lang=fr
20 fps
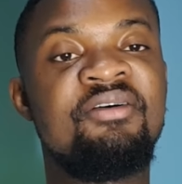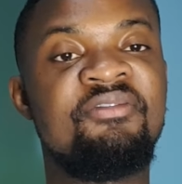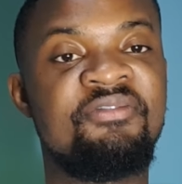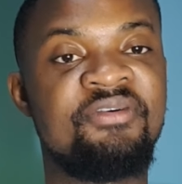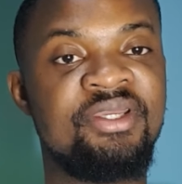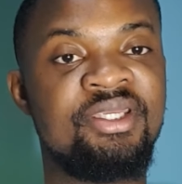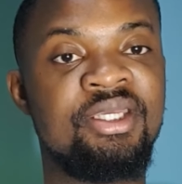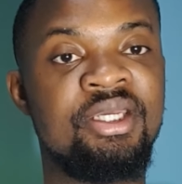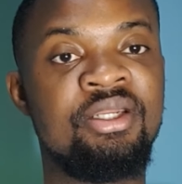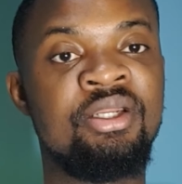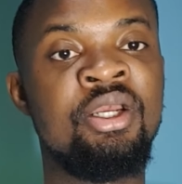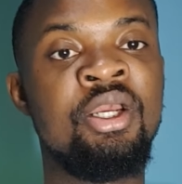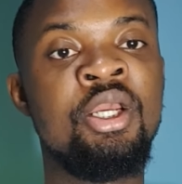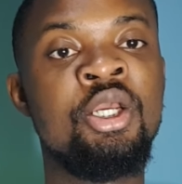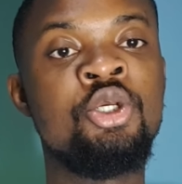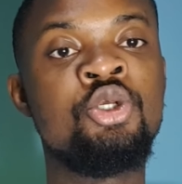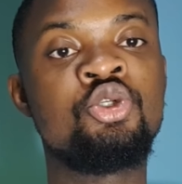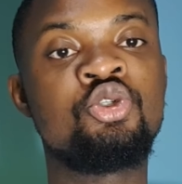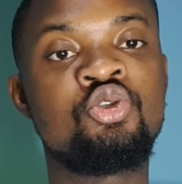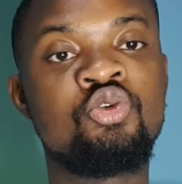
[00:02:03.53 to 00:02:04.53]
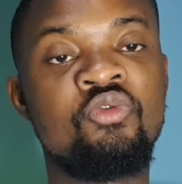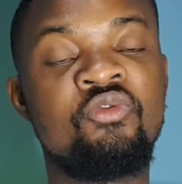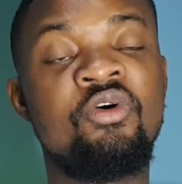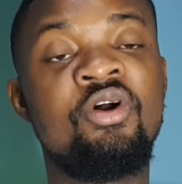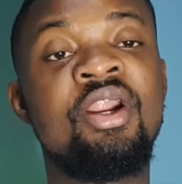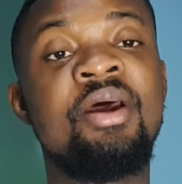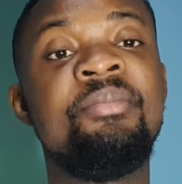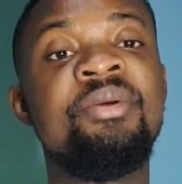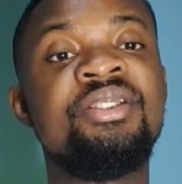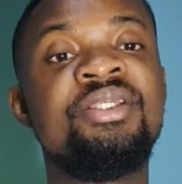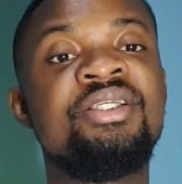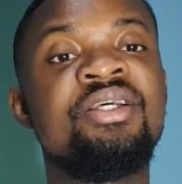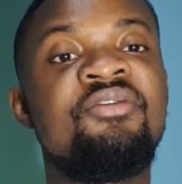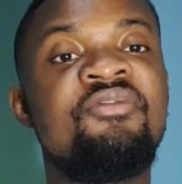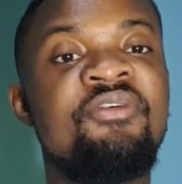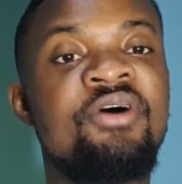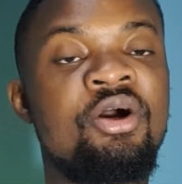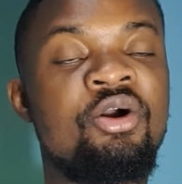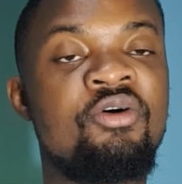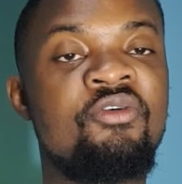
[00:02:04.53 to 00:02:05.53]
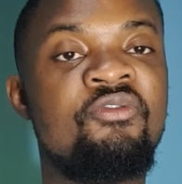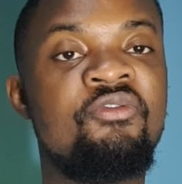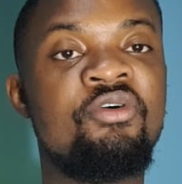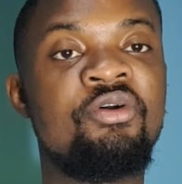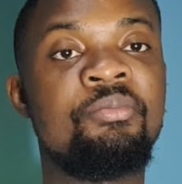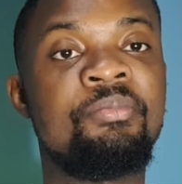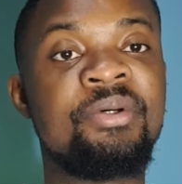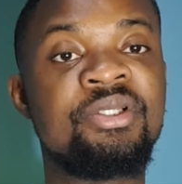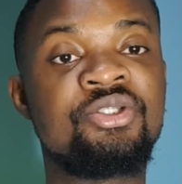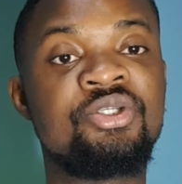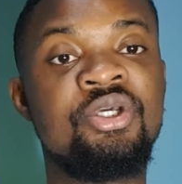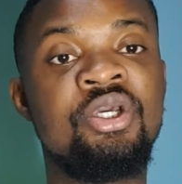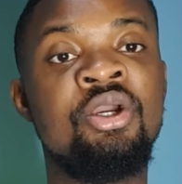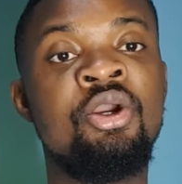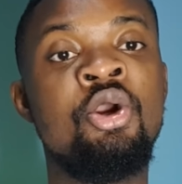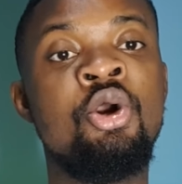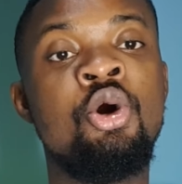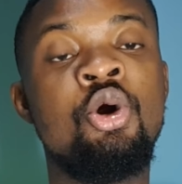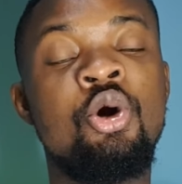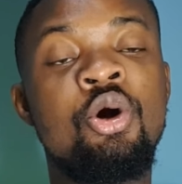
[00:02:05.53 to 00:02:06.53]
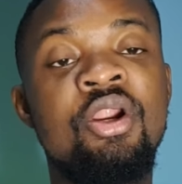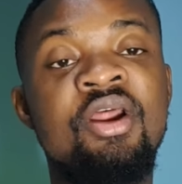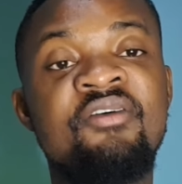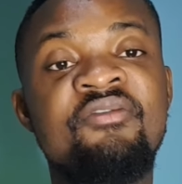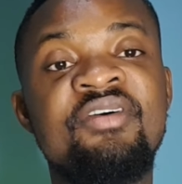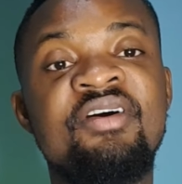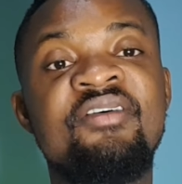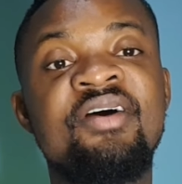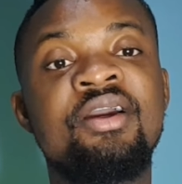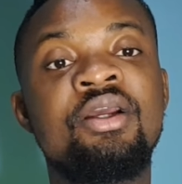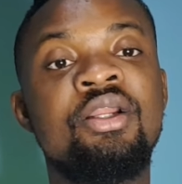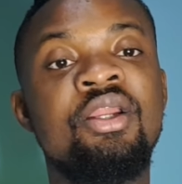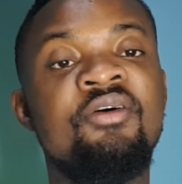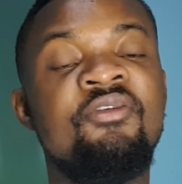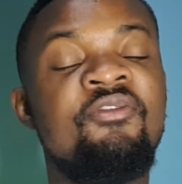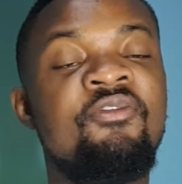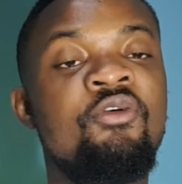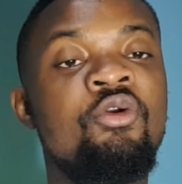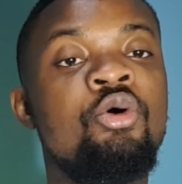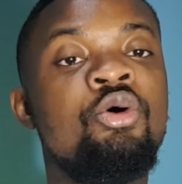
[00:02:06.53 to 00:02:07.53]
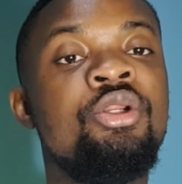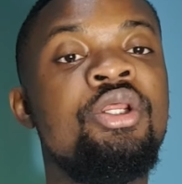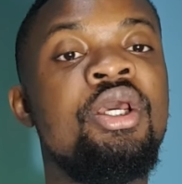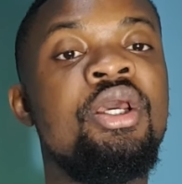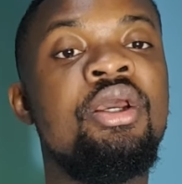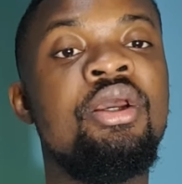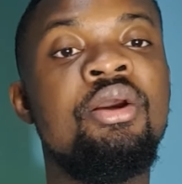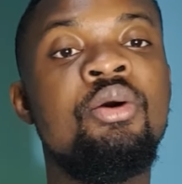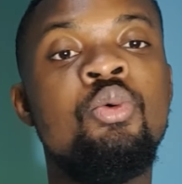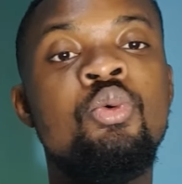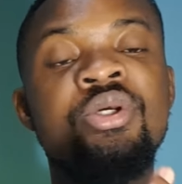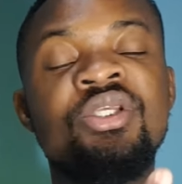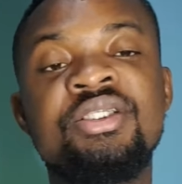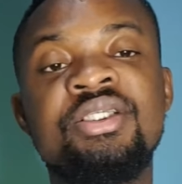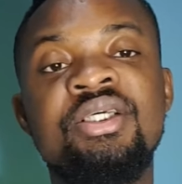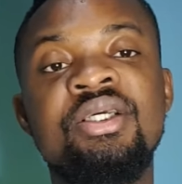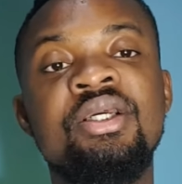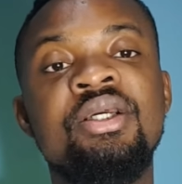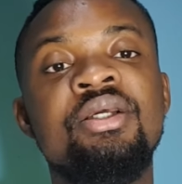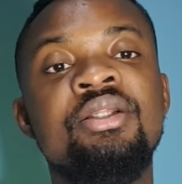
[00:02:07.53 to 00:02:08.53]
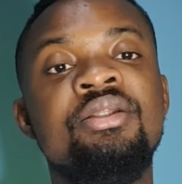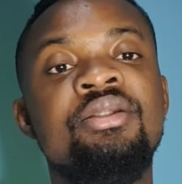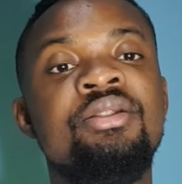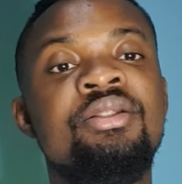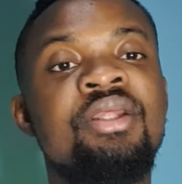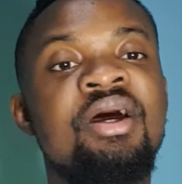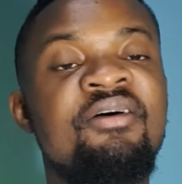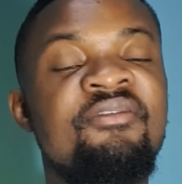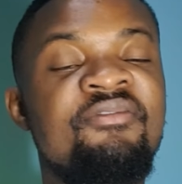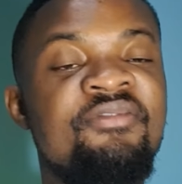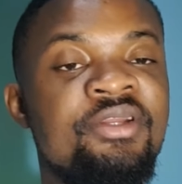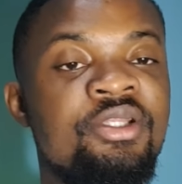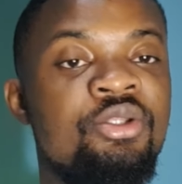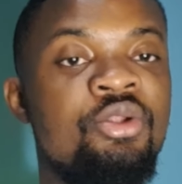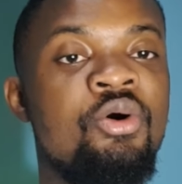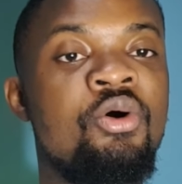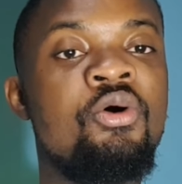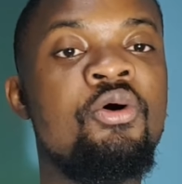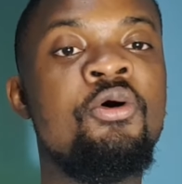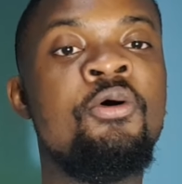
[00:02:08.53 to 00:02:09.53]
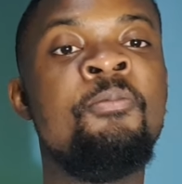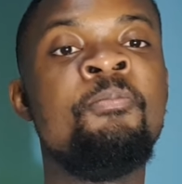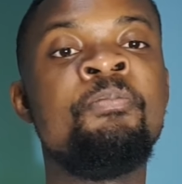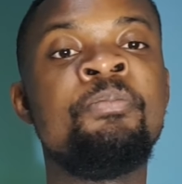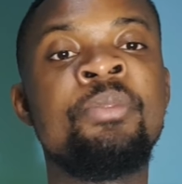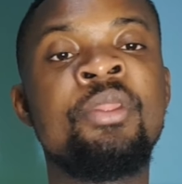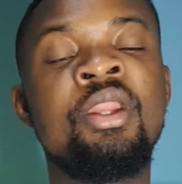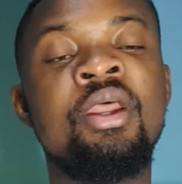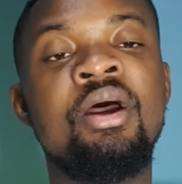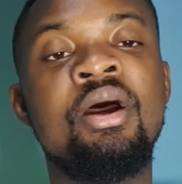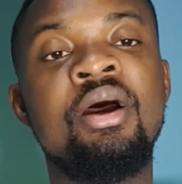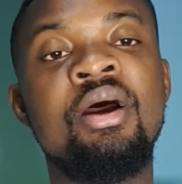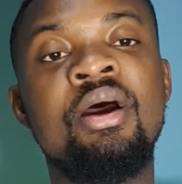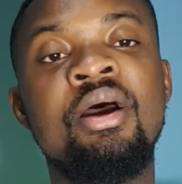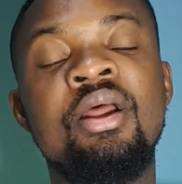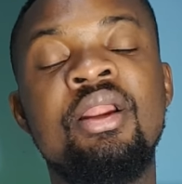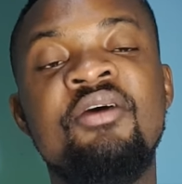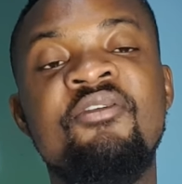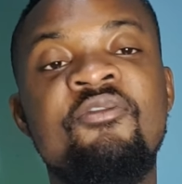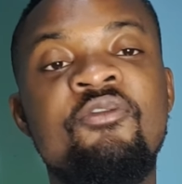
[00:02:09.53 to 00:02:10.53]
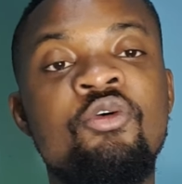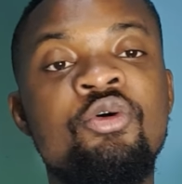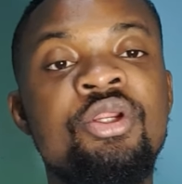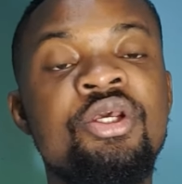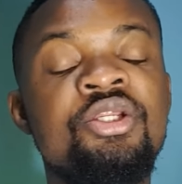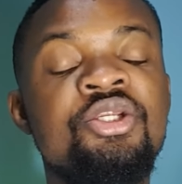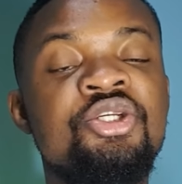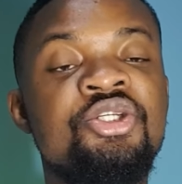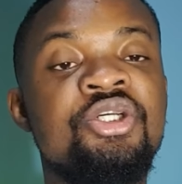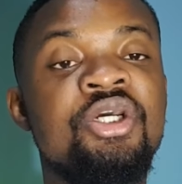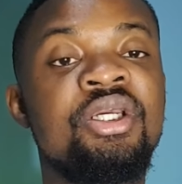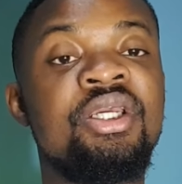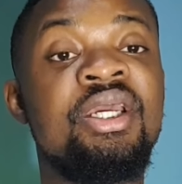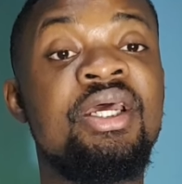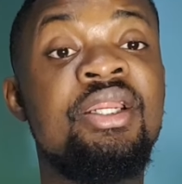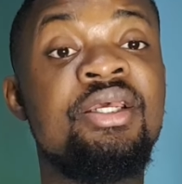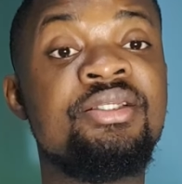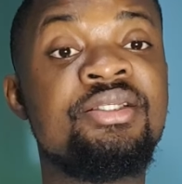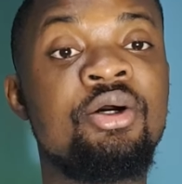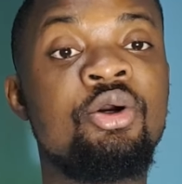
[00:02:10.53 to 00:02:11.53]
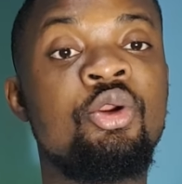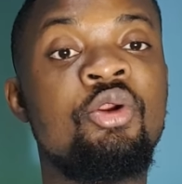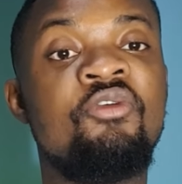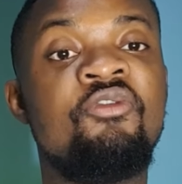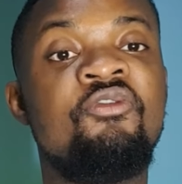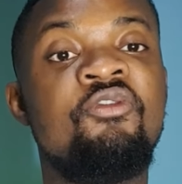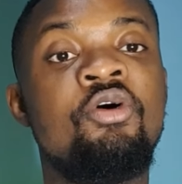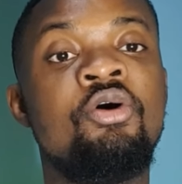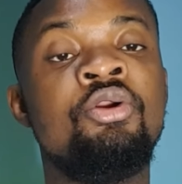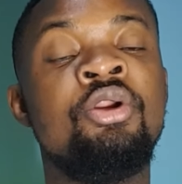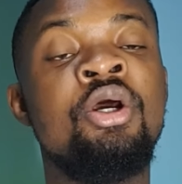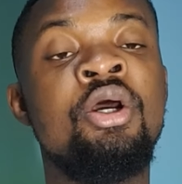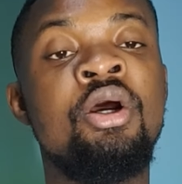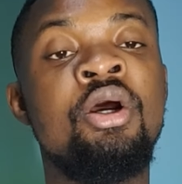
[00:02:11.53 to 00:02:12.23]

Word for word: africaine, souvent la musique francophone parce que on a vu avec les flots de Whisky, Davido, euh, les flots des Nigériens, des anglophones.